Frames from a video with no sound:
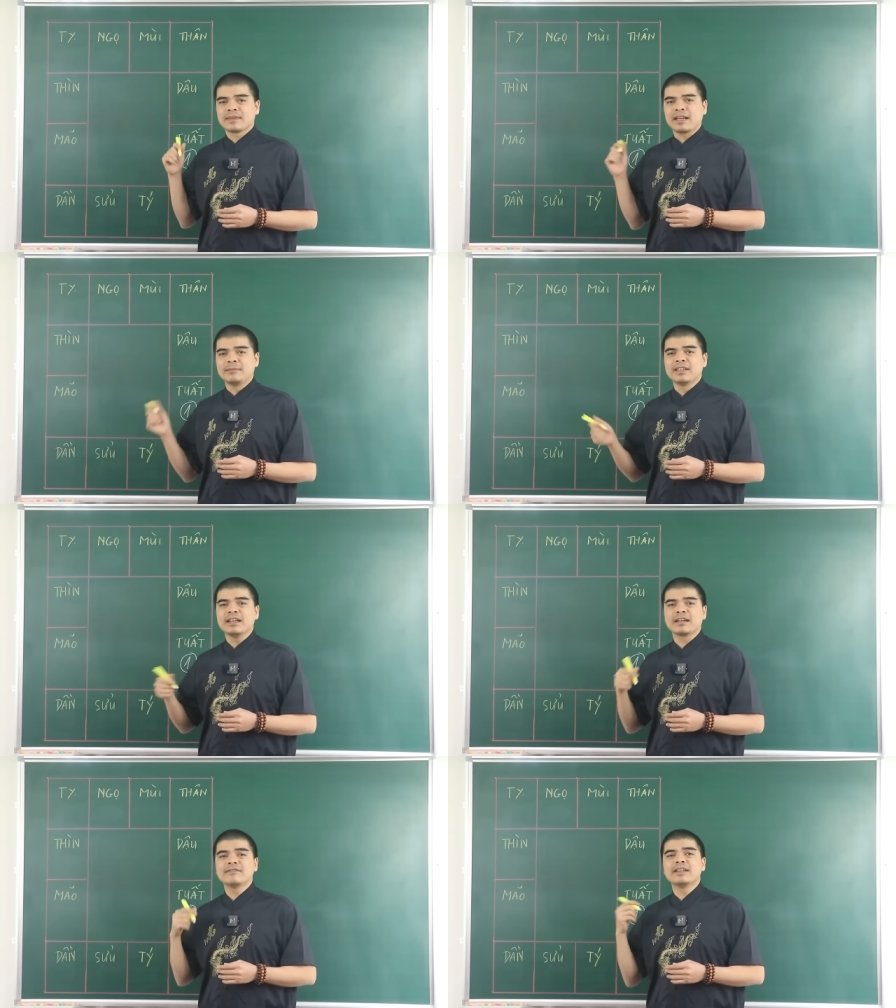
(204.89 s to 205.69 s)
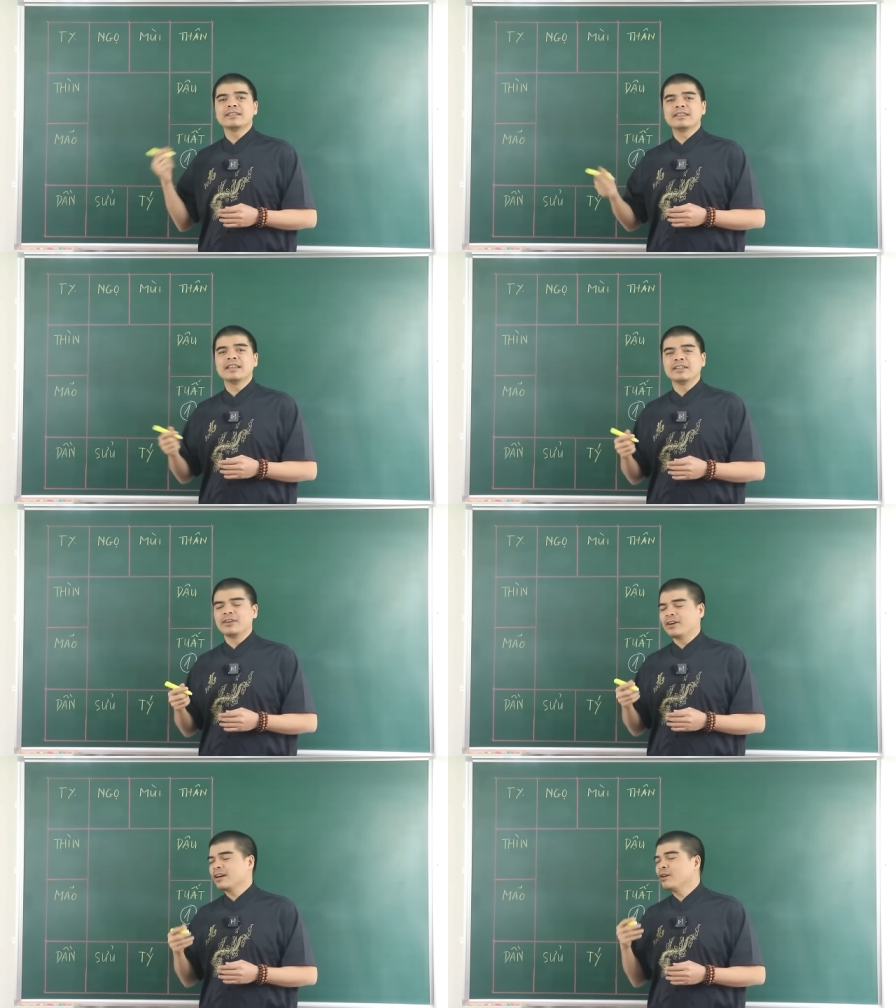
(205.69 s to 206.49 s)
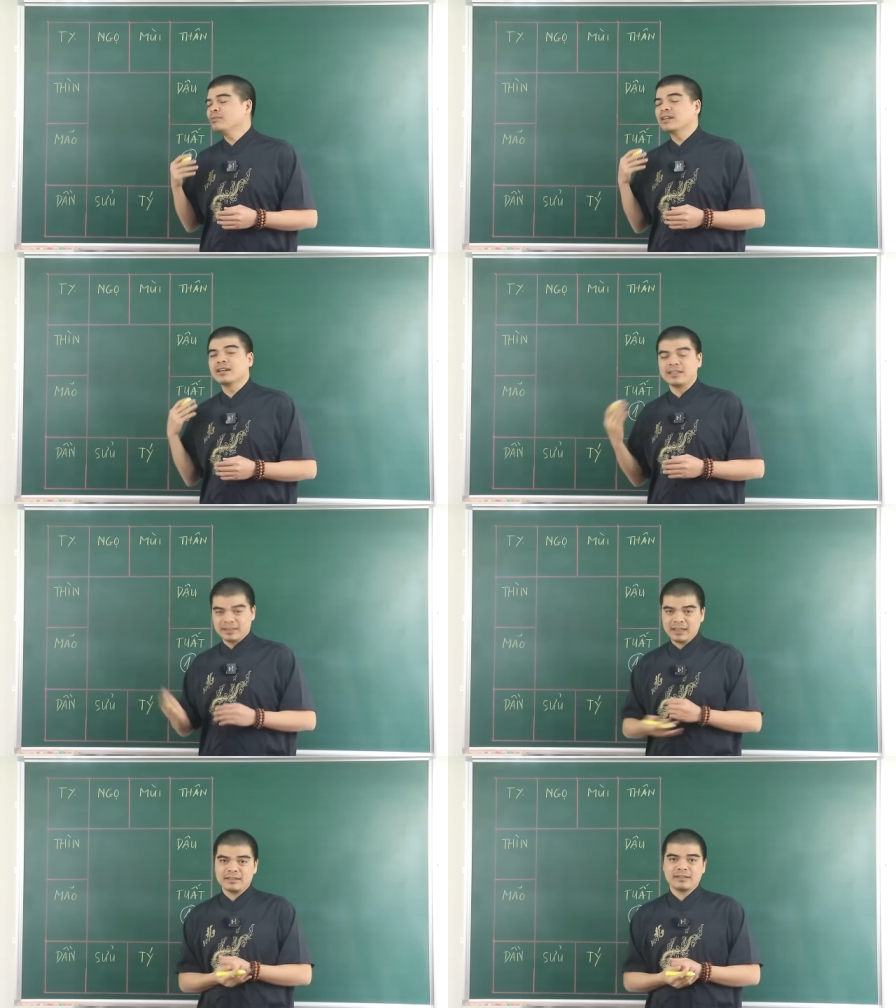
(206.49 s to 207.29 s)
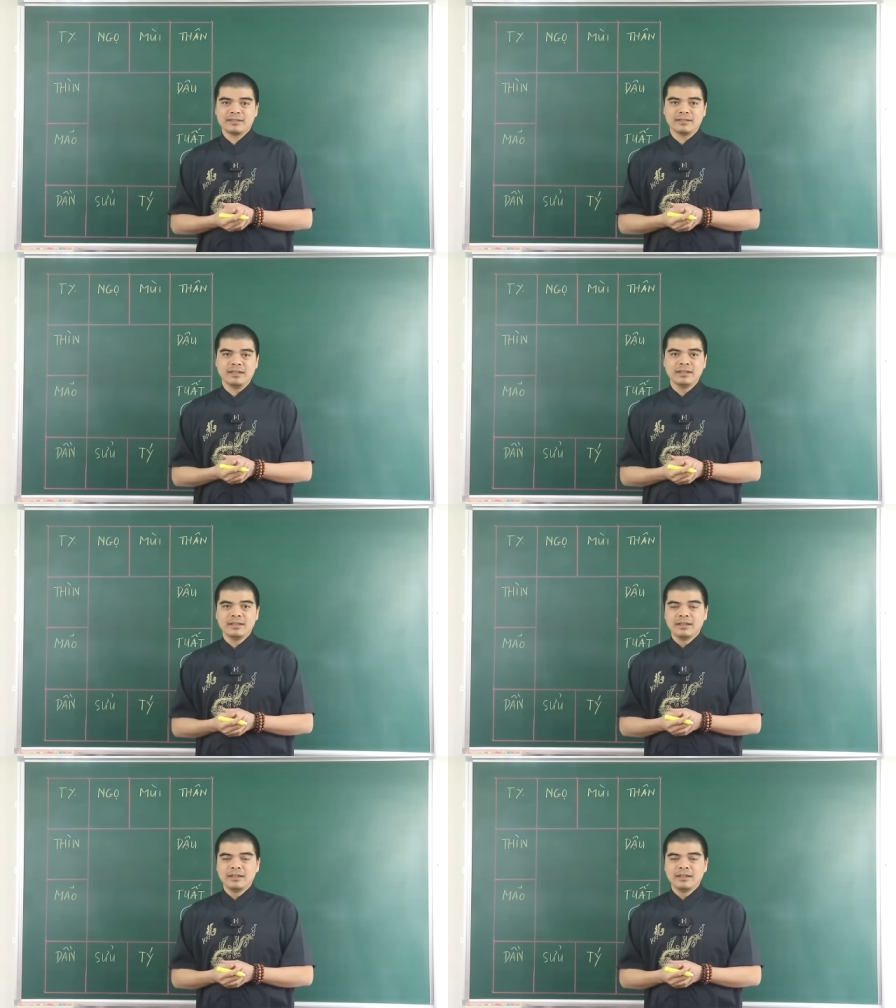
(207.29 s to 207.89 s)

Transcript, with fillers: Cảm thấy là cái vận trình nó không được khởi sắc. Đó.